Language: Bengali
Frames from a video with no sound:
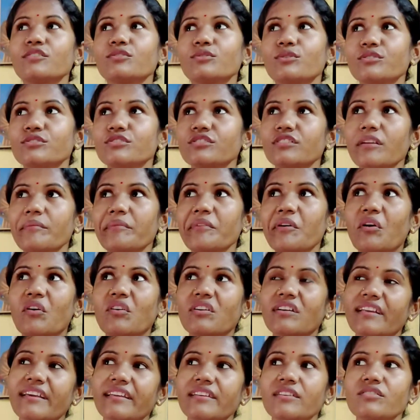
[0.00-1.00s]
তো ওর জন্য আমি
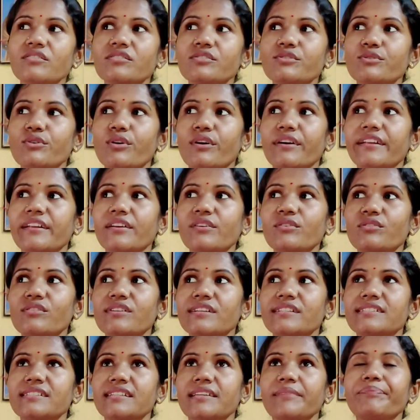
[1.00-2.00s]
অনলাইনেও কিছু অর্ডার
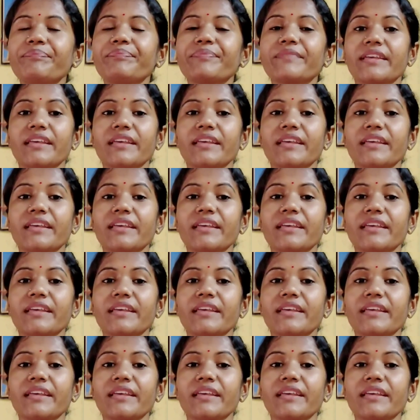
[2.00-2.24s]
করেছি